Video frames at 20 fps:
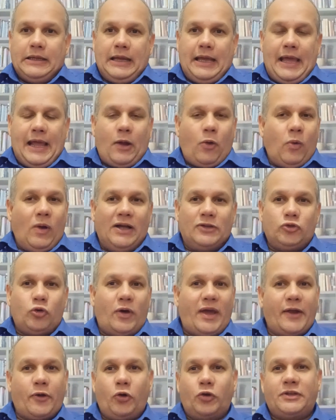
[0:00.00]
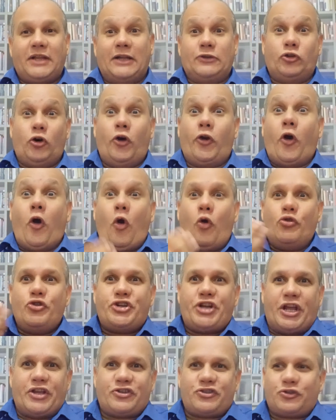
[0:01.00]
É quando o recrutador ou o
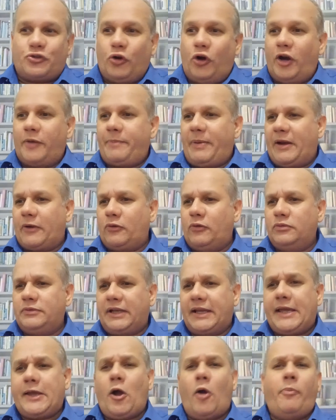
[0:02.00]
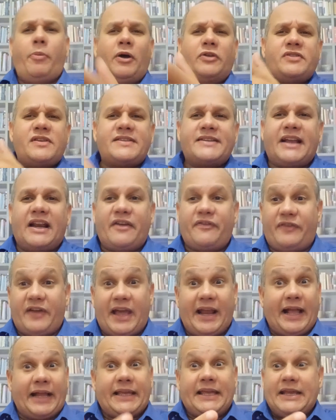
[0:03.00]
gestor pergunta: o que, que eu posso
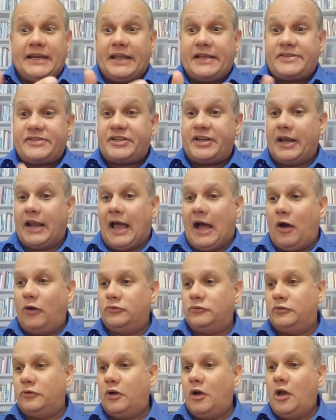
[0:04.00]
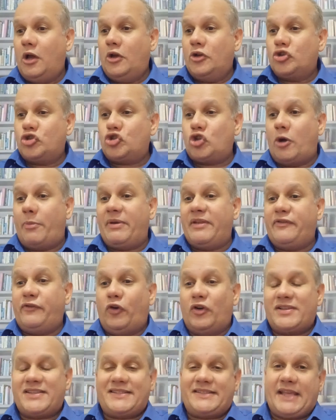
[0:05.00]
escrever aqui neste laudo sobre
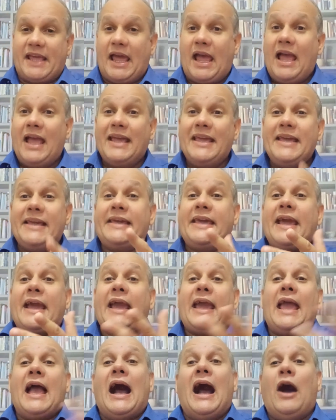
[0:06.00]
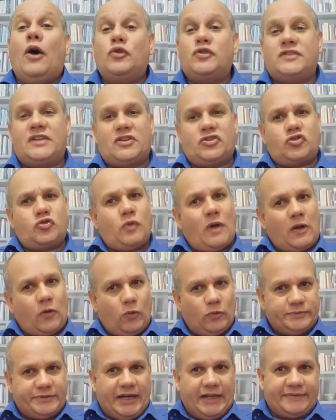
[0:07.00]
você e que realça a sua
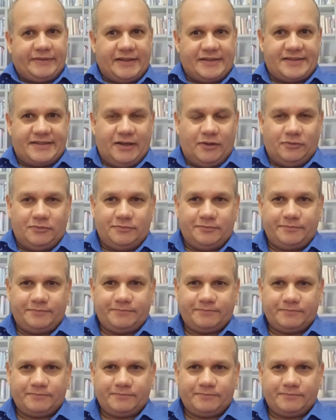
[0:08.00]
contratação?